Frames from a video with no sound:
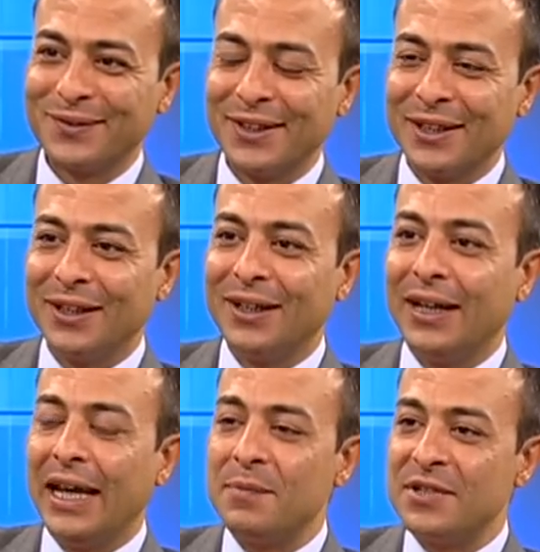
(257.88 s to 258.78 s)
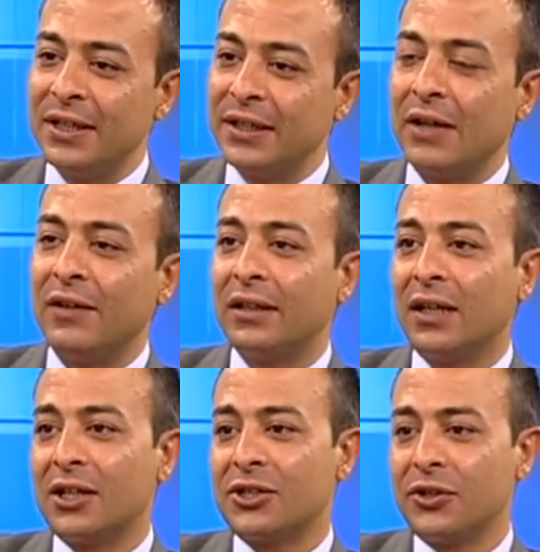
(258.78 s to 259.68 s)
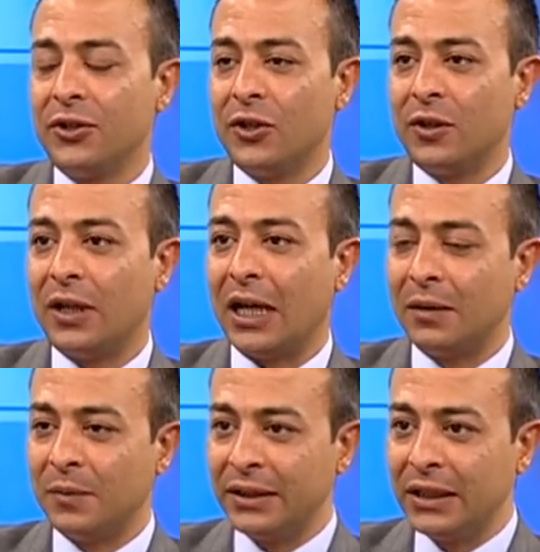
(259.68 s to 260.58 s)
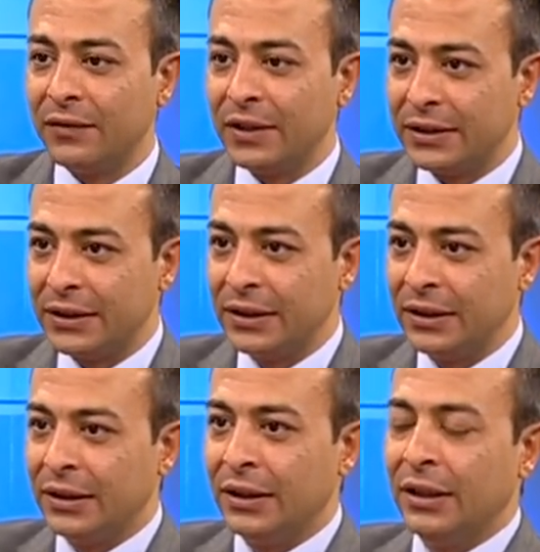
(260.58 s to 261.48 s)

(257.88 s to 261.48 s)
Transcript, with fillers: Bütün hepsine Hepsini devlet kaptırıyor. Alman, Alman devleti. devleti,